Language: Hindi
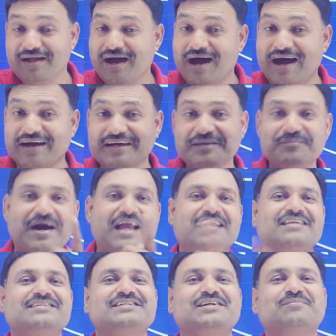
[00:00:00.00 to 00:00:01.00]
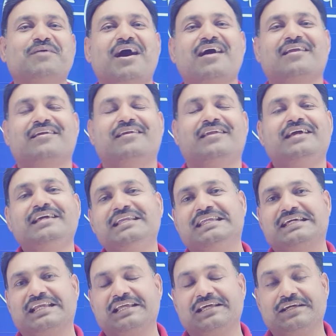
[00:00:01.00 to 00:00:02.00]
अगर मान लीजिए बाहर नहीं
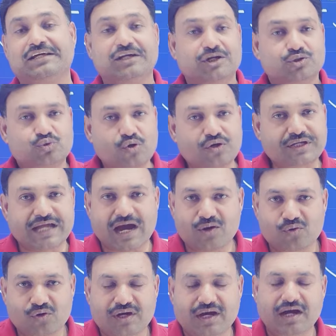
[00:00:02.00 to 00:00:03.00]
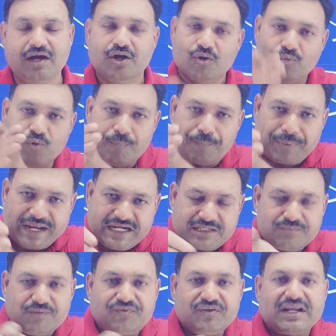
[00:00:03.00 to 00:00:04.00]
निकली तो क्या होगा वो पेट
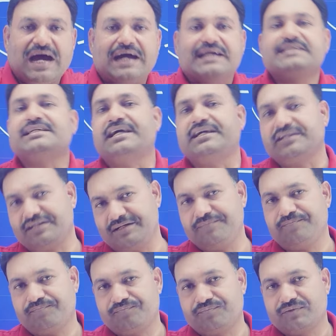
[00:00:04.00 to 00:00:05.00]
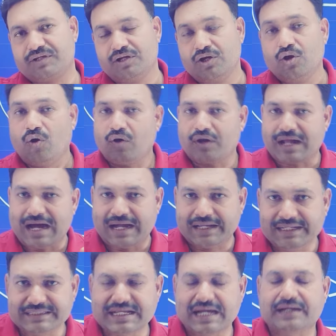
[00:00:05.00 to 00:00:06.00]
में फिर आगे जाएगी और
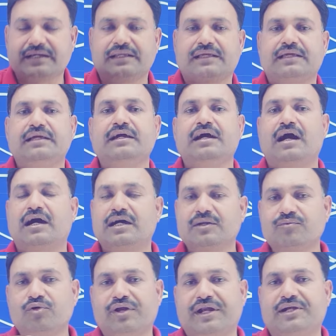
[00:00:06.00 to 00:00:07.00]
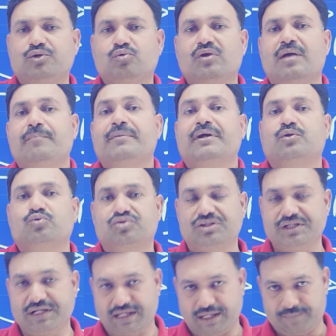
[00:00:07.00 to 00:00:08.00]
आगे जा के अगर वो रेटिकुलम में
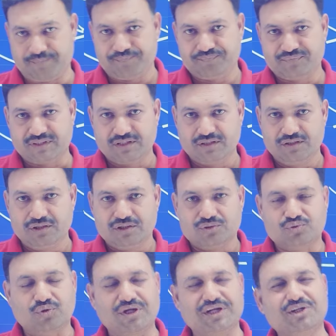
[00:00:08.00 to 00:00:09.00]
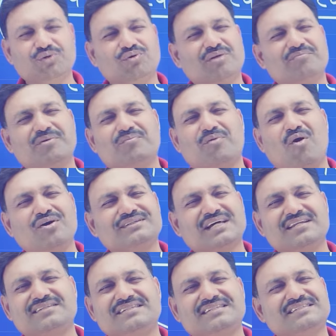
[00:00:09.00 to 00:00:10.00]
रुकती है तो रेटिकुलम में बहुत
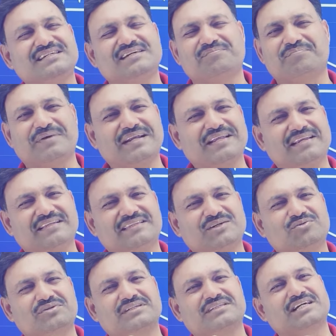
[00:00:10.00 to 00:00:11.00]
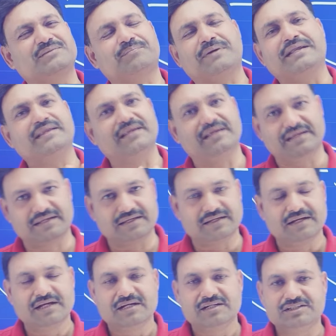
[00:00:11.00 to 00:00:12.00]
सारी चीज़ें पड़ी रहती है उनके साथ पड़ी रहेगी
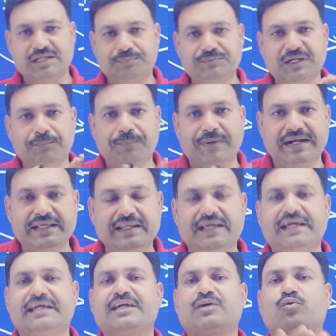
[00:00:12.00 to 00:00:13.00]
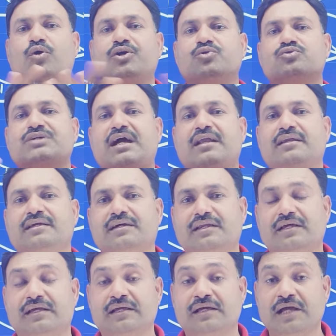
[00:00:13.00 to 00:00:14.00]
जब तक पड़ी रहेगी कोई नुकसान नहीं
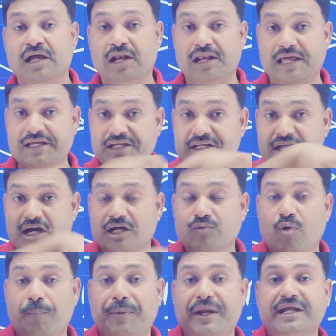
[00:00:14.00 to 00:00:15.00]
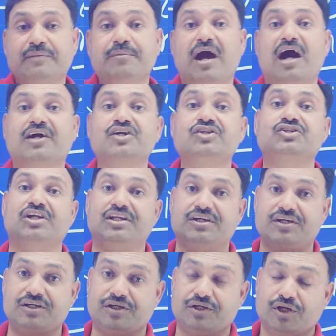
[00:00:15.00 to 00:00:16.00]
करेगी लेकिन अगर वो पेट में आगे चली
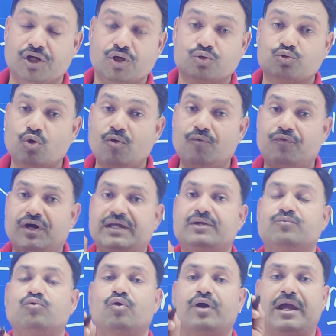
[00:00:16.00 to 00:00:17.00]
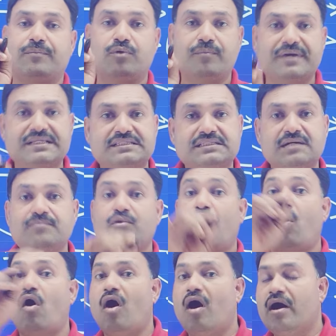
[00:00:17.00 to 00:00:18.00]
गई तो भाई वो एबोमेज़म
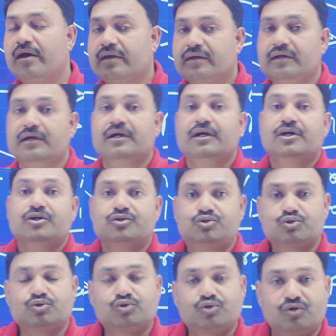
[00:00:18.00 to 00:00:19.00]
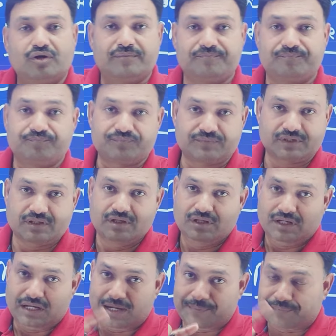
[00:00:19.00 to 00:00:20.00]
और जो
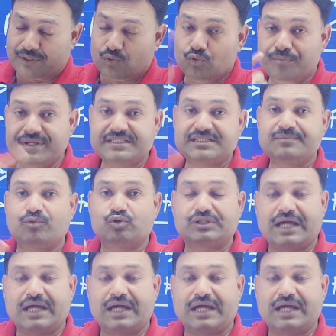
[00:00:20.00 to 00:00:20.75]
आपके उमेज़म होता